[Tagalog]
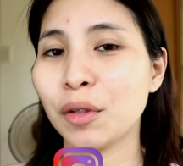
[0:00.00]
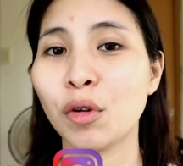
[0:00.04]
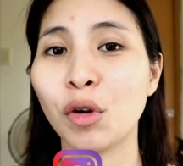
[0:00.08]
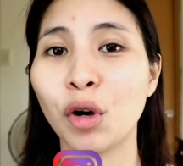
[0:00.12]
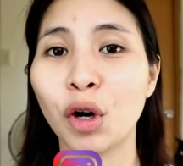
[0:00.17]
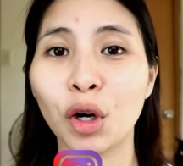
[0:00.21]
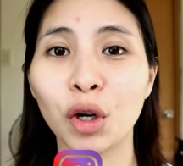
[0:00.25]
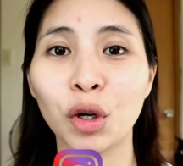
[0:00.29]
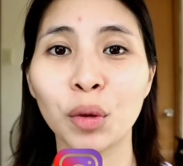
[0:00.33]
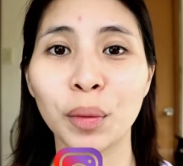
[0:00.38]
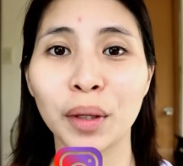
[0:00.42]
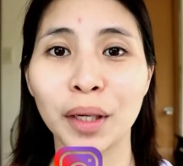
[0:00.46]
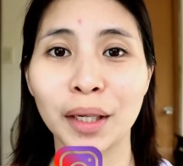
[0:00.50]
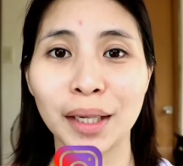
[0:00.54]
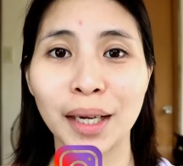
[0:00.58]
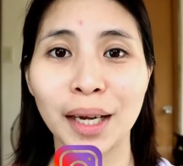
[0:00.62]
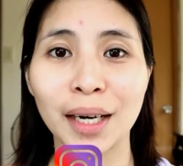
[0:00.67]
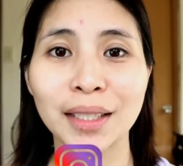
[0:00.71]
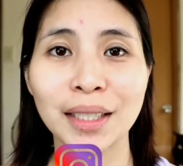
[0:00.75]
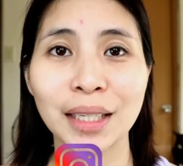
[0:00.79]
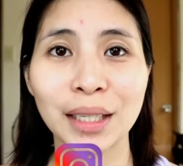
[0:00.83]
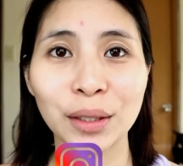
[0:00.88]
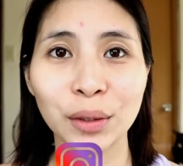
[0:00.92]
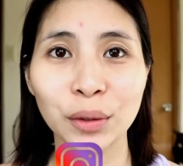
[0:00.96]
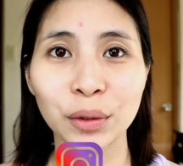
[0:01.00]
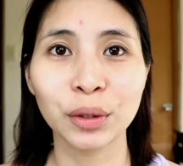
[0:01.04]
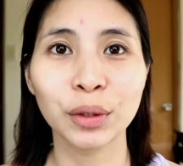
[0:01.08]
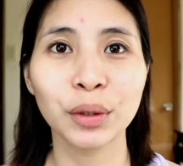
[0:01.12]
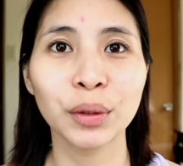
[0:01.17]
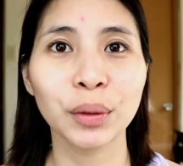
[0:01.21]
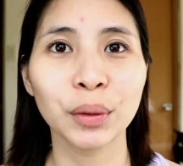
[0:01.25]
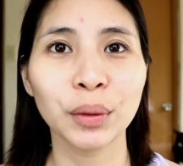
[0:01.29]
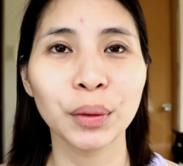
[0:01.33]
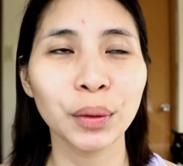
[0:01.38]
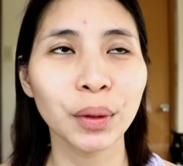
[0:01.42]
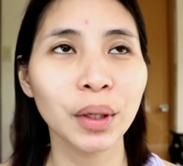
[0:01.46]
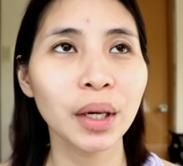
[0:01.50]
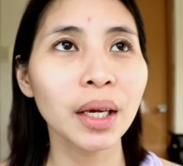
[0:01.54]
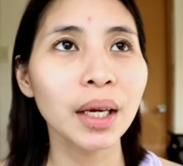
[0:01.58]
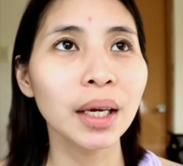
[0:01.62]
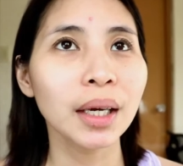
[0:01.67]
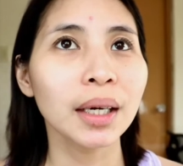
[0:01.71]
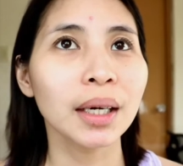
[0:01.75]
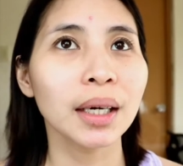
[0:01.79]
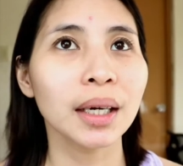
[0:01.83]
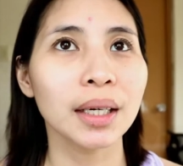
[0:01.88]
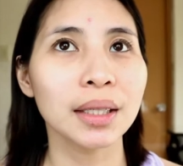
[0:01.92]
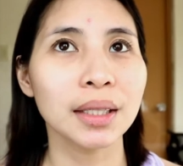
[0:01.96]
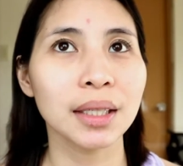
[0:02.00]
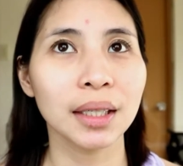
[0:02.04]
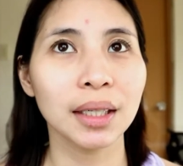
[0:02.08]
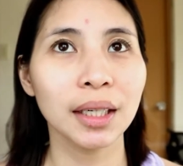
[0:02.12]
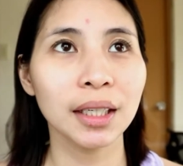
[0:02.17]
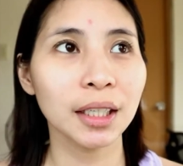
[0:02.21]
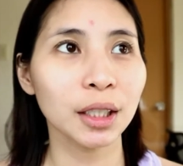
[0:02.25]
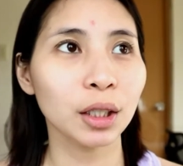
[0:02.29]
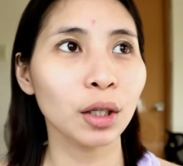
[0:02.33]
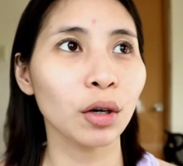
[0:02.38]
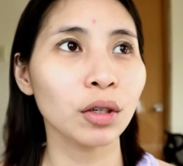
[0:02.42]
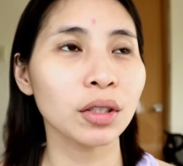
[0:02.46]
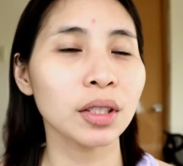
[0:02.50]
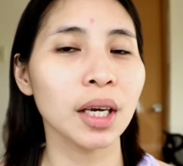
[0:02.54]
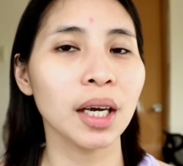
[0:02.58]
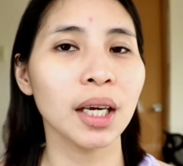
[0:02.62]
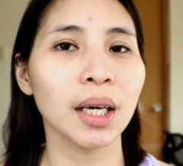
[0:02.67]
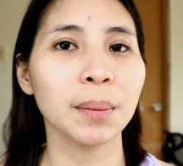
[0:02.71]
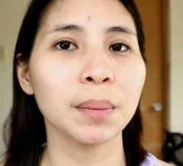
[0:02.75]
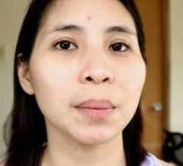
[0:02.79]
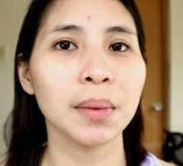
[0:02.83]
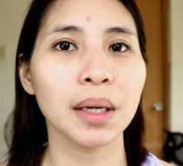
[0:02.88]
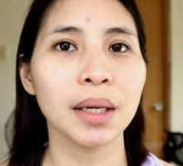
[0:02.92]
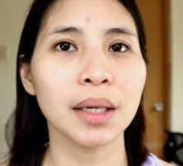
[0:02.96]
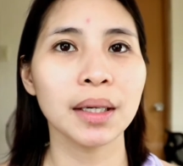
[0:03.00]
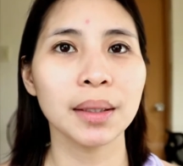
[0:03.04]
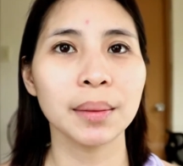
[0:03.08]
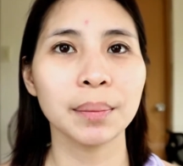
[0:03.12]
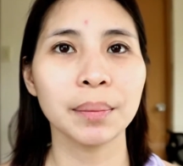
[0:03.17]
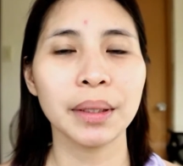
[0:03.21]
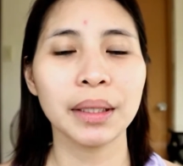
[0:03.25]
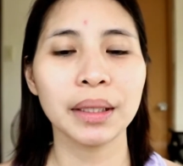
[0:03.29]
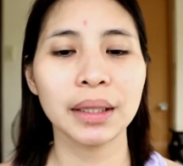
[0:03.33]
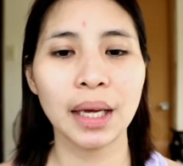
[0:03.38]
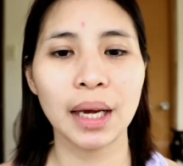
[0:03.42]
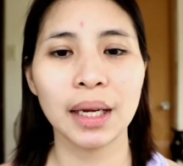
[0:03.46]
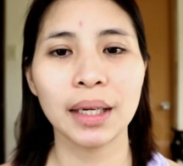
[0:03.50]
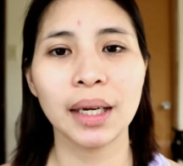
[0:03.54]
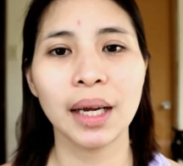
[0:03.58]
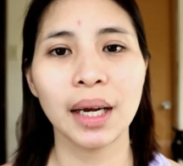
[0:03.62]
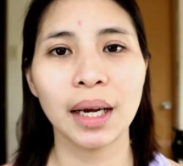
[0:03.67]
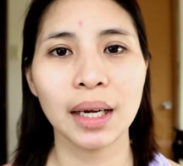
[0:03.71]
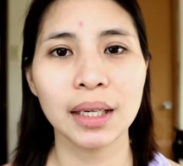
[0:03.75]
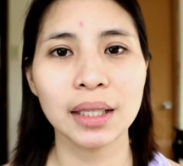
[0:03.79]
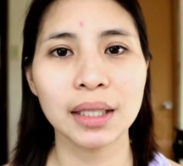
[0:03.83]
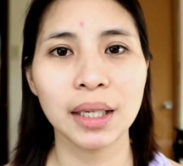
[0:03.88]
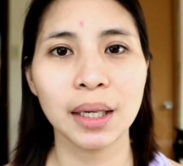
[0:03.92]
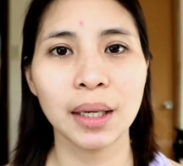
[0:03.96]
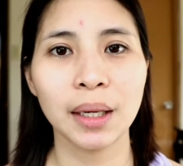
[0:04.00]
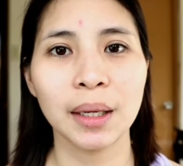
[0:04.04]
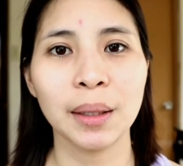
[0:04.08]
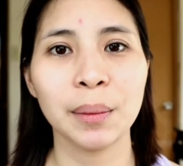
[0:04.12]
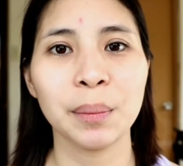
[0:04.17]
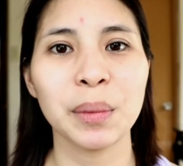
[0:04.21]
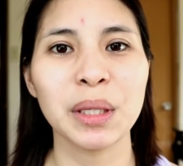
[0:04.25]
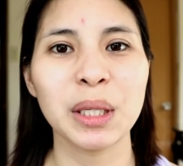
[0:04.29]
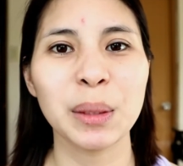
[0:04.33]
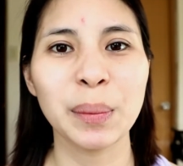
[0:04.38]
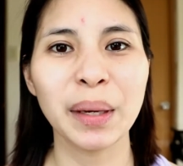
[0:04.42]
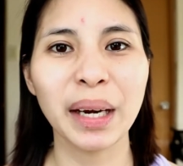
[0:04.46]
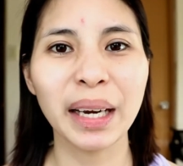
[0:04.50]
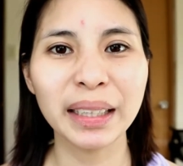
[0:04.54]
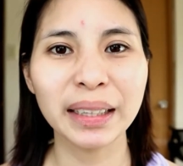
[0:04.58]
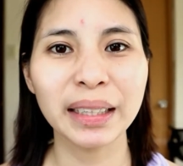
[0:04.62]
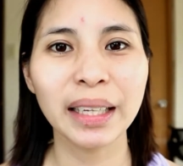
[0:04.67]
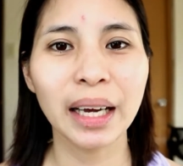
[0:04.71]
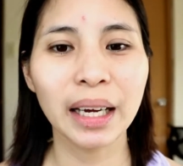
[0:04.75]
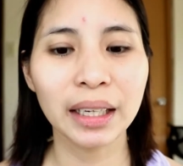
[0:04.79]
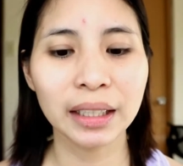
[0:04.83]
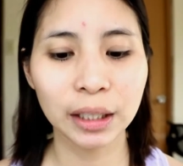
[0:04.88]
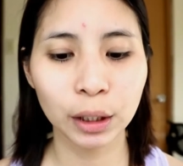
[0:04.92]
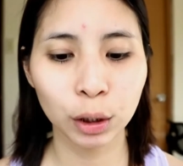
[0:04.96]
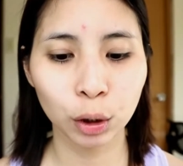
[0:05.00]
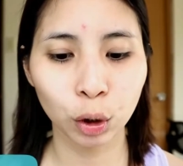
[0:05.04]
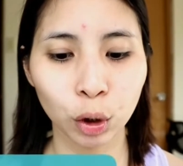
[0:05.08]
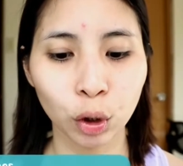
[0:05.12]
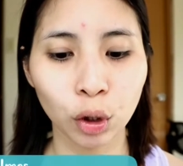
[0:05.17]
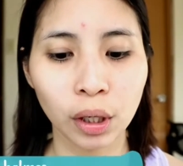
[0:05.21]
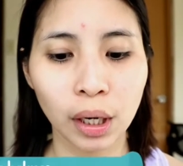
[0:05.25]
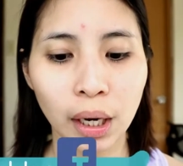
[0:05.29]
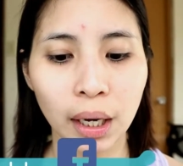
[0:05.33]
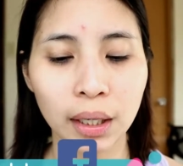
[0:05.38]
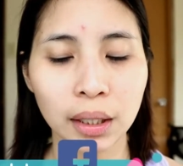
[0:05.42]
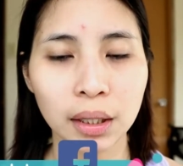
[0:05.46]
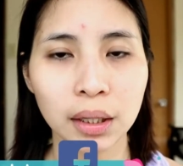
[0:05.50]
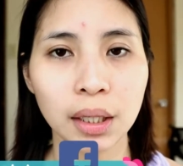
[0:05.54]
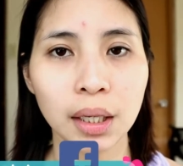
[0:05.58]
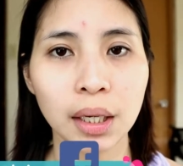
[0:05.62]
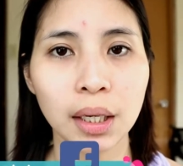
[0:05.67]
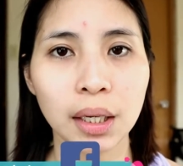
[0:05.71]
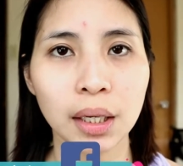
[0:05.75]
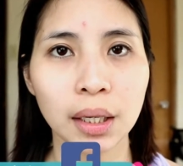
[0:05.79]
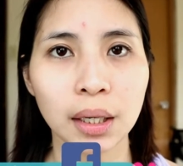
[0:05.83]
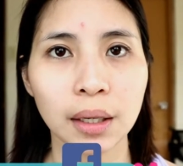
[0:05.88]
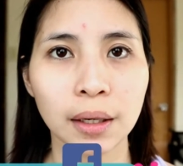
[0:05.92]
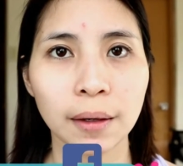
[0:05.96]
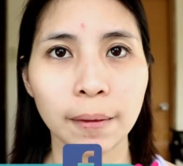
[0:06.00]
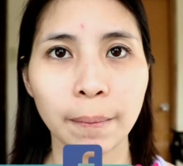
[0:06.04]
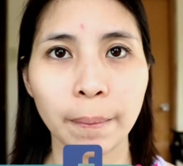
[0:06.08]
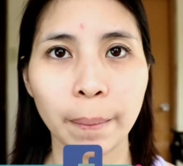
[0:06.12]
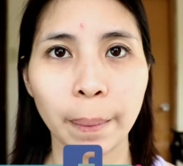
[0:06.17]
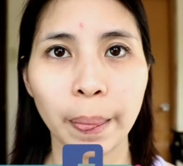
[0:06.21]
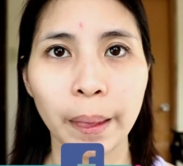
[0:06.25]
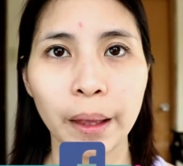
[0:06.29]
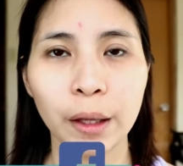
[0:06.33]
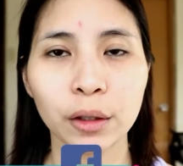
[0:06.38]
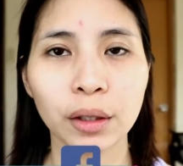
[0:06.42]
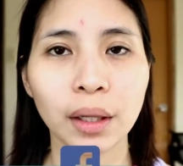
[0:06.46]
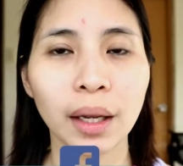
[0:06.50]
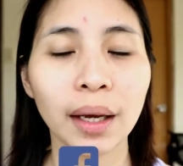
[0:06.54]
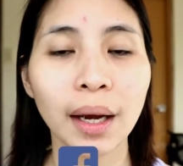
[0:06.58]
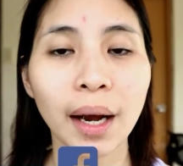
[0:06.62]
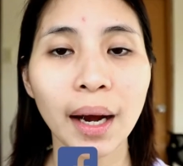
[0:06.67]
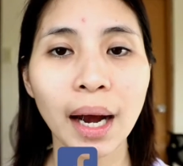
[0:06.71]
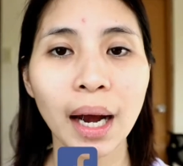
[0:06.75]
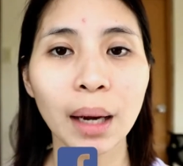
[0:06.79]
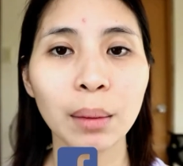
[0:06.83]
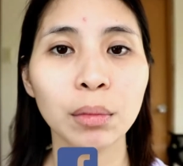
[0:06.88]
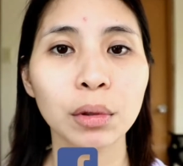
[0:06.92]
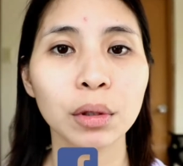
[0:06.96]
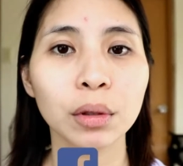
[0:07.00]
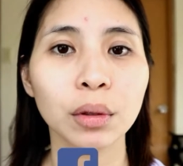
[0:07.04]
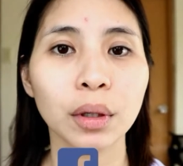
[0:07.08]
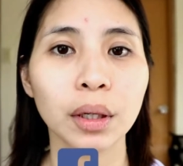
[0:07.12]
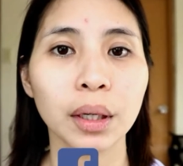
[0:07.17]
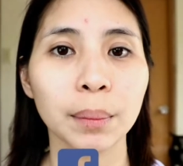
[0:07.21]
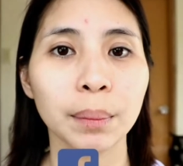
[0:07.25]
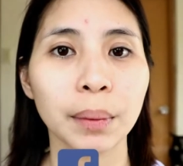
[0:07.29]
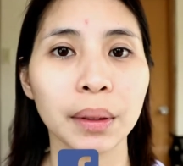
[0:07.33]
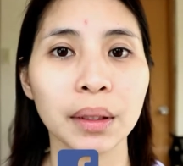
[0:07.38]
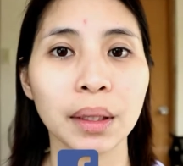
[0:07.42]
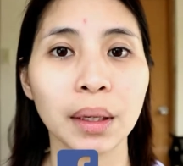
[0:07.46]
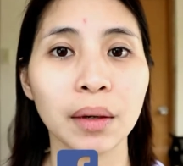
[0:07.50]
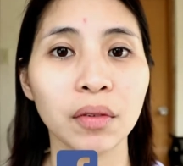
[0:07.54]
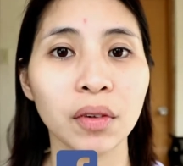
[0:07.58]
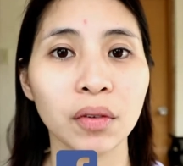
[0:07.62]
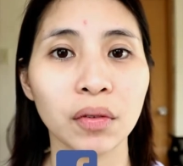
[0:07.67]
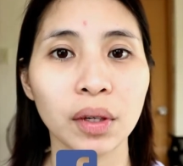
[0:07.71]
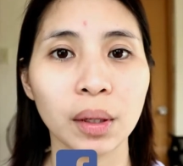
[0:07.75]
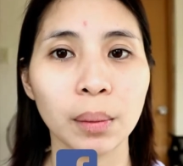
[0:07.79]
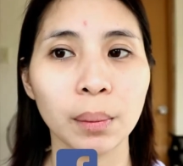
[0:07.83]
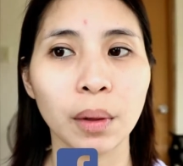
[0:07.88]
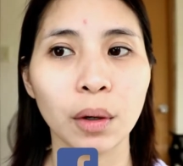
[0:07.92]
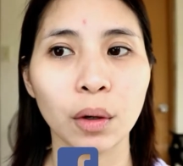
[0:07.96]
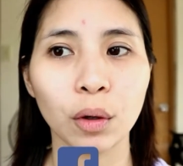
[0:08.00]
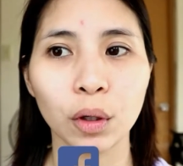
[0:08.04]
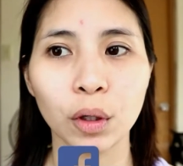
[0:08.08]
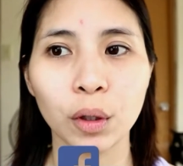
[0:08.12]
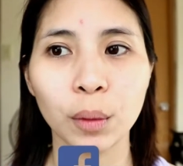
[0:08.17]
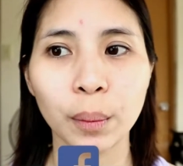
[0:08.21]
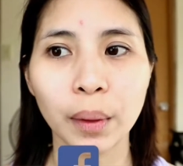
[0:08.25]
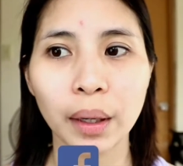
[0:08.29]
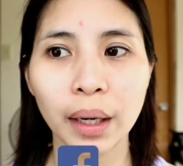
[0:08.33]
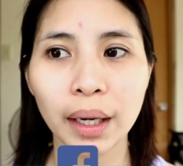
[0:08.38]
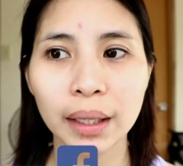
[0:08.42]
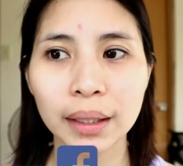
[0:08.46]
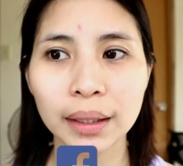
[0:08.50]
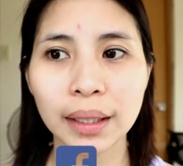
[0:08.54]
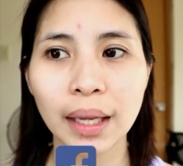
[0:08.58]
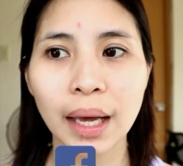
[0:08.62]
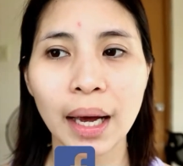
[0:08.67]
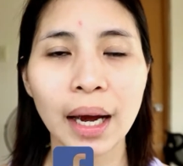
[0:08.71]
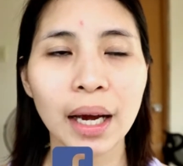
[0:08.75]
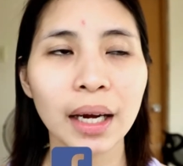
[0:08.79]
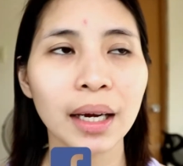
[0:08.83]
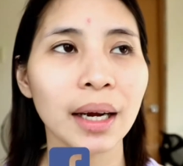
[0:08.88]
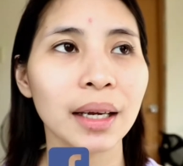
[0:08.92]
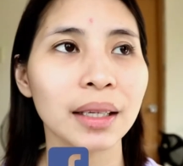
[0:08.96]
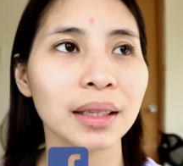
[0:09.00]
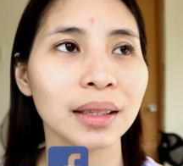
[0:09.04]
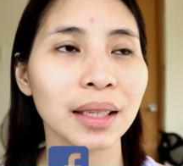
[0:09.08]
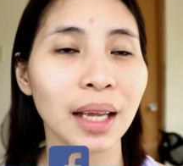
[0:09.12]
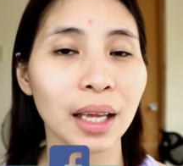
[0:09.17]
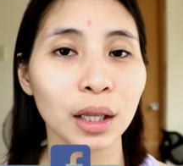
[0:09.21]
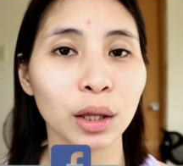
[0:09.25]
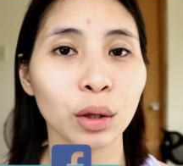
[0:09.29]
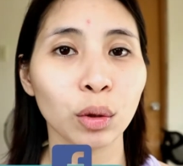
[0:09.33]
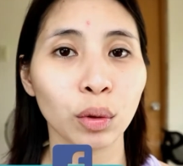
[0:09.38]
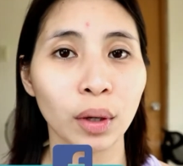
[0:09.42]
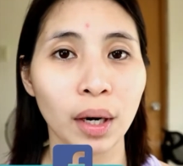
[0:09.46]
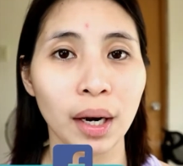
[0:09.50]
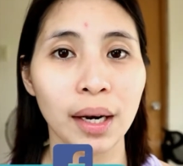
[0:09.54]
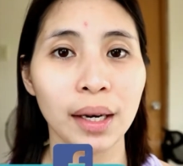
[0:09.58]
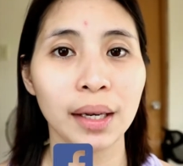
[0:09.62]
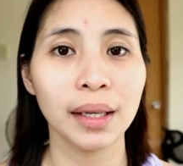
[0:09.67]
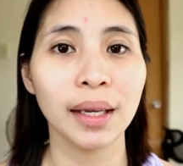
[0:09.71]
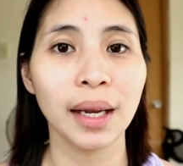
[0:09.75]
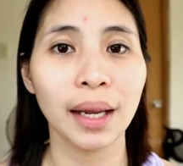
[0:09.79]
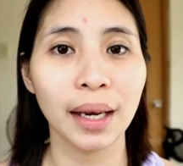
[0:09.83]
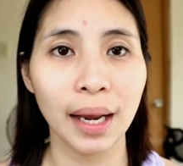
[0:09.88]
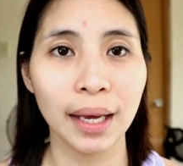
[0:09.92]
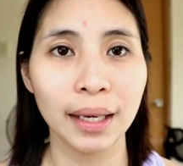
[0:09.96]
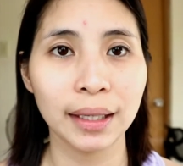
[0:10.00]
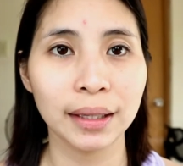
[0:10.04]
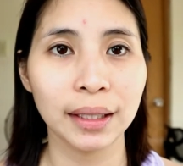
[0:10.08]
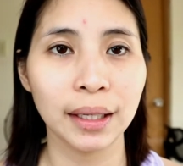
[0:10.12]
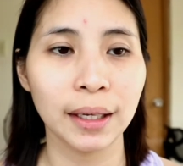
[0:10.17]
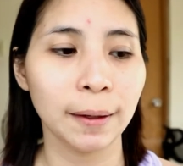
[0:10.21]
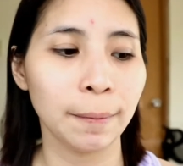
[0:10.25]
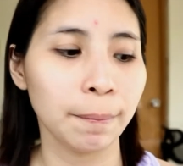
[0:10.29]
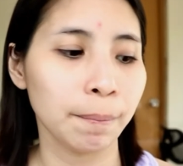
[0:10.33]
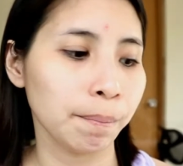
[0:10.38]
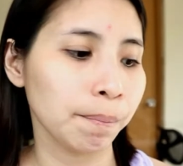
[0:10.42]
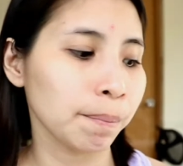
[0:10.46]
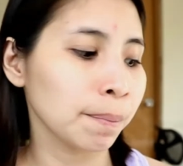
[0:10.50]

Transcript: kung ano mayayari sa likod ko. Kasi nandito ako sa harap ng bintana kasi mas maganda dito yung lighting. Talagang habol ko eh pag nag-film ako. Yung maganda at natural na lighting.